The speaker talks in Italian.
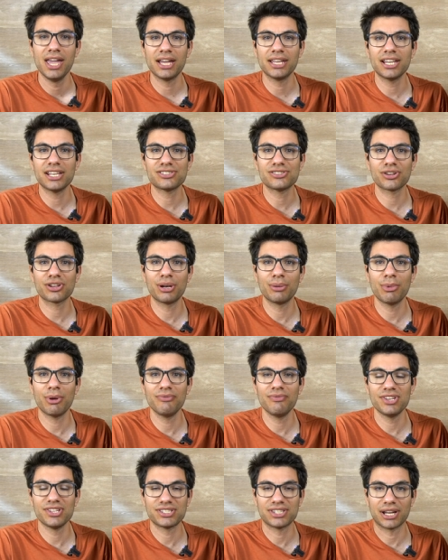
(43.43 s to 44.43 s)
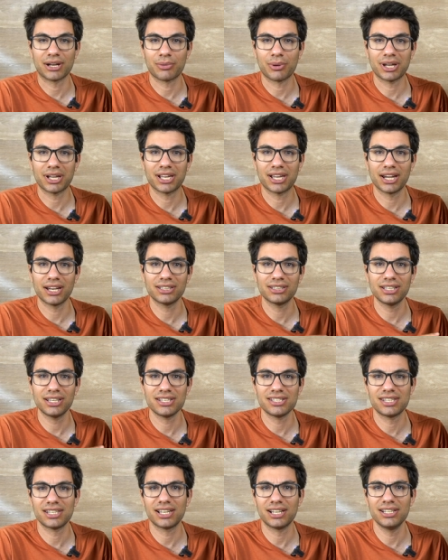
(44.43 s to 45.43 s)
E adesso che abbiamo visto qualche
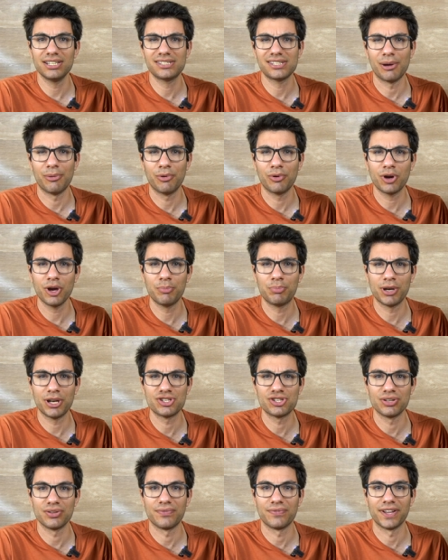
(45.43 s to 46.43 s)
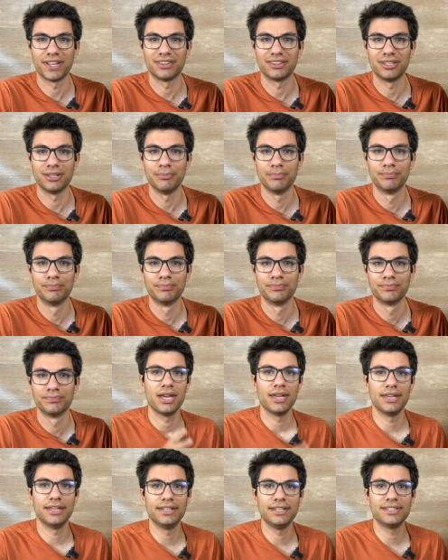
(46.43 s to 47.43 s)
caratteristica iniziamo con i pregi e difetti.
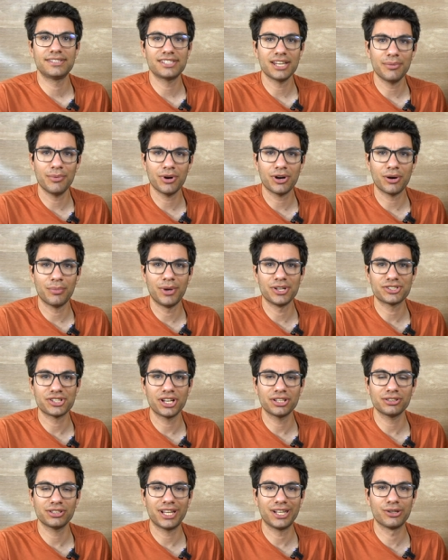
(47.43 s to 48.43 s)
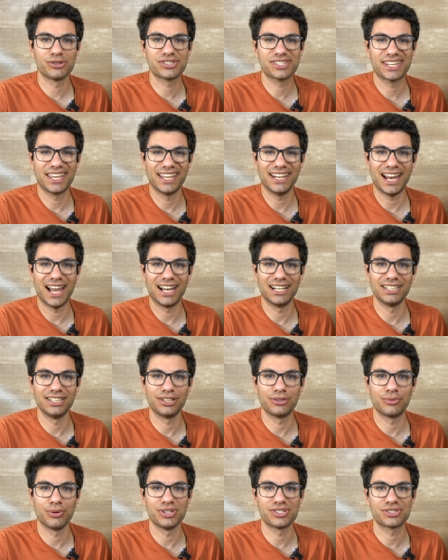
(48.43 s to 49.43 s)
Iniziamo come al solito dallo schienale di
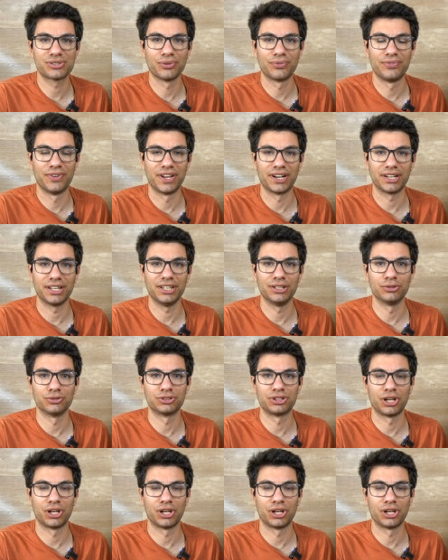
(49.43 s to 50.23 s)
questo Ferrino